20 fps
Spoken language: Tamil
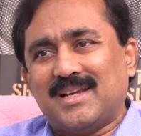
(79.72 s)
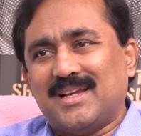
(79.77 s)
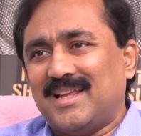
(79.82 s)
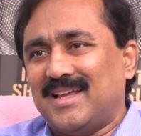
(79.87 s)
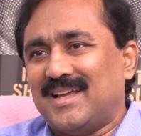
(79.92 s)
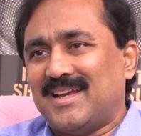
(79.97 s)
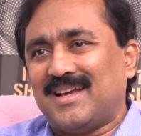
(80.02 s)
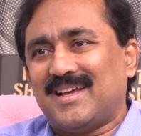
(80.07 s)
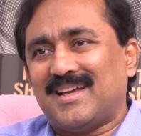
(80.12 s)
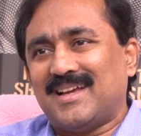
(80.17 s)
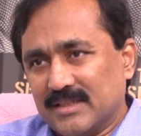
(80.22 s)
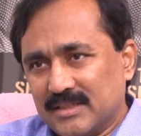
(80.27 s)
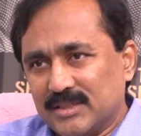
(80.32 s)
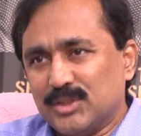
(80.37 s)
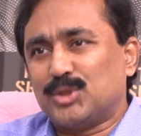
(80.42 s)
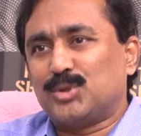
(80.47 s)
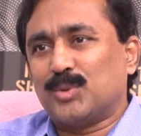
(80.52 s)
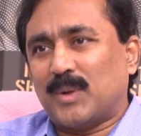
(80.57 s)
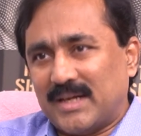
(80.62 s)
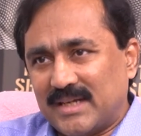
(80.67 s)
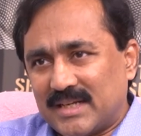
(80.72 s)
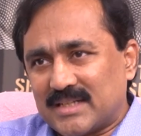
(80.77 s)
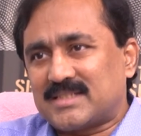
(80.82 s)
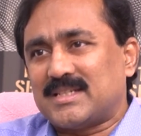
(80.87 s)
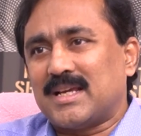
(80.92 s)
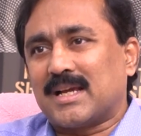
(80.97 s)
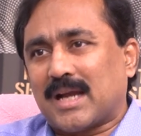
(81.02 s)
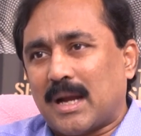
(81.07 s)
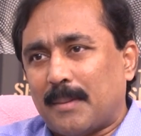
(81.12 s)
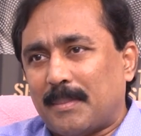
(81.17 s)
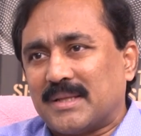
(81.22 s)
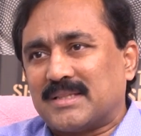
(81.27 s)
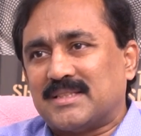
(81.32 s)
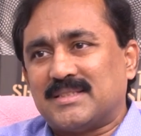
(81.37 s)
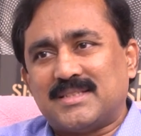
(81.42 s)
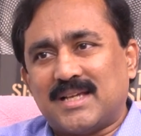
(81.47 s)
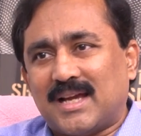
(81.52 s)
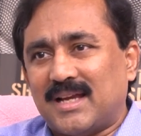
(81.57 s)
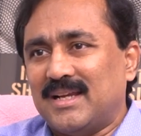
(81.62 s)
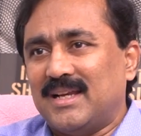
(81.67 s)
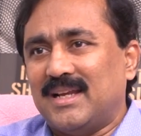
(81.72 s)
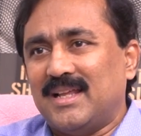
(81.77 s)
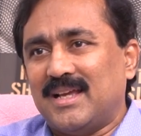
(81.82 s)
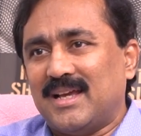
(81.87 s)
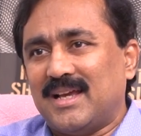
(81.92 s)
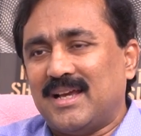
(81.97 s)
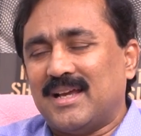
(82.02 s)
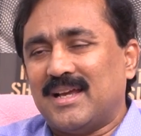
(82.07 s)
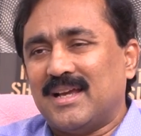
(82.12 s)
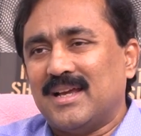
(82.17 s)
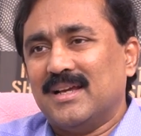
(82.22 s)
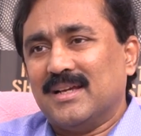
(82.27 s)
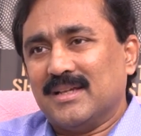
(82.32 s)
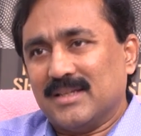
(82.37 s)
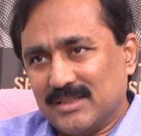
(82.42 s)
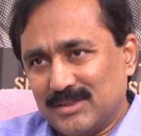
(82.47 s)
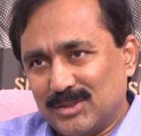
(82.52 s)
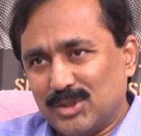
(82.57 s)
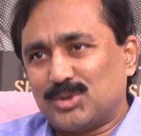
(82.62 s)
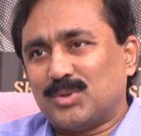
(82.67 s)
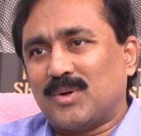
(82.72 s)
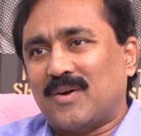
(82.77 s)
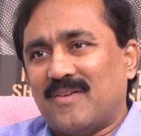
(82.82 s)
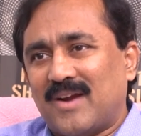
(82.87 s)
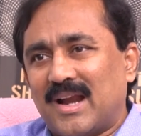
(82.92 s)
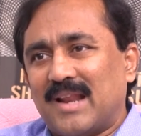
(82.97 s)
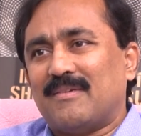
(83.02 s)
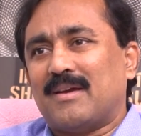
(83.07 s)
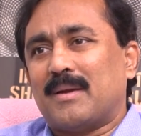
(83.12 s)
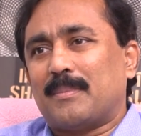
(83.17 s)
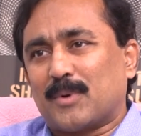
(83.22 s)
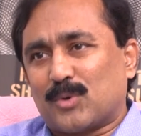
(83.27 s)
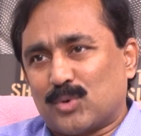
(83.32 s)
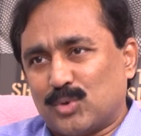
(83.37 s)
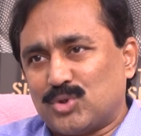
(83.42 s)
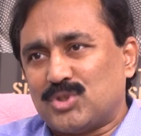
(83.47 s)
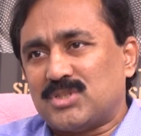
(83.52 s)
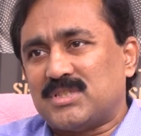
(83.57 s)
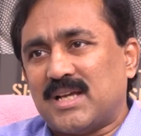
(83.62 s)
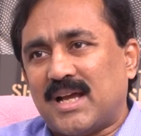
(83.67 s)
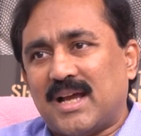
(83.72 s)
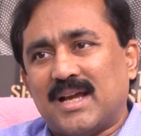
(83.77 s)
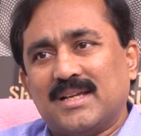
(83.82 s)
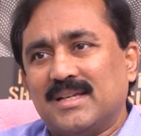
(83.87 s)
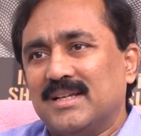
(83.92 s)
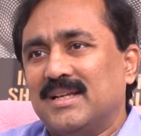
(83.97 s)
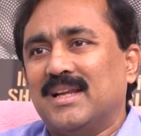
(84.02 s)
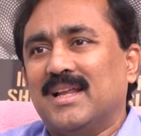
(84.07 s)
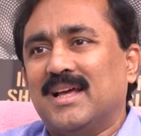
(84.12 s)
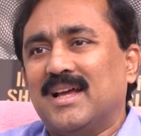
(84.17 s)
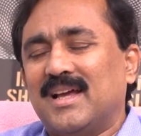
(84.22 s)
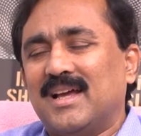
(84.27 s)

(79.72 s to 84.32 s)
இல்லையே இந்துத்துவ இண்டஸ்ட்ரியை காப்பாத்துச்சா இல்லையே இந்துத்துவ வேலைவாய்ப்பை கொடுத்துச்சா இல்லை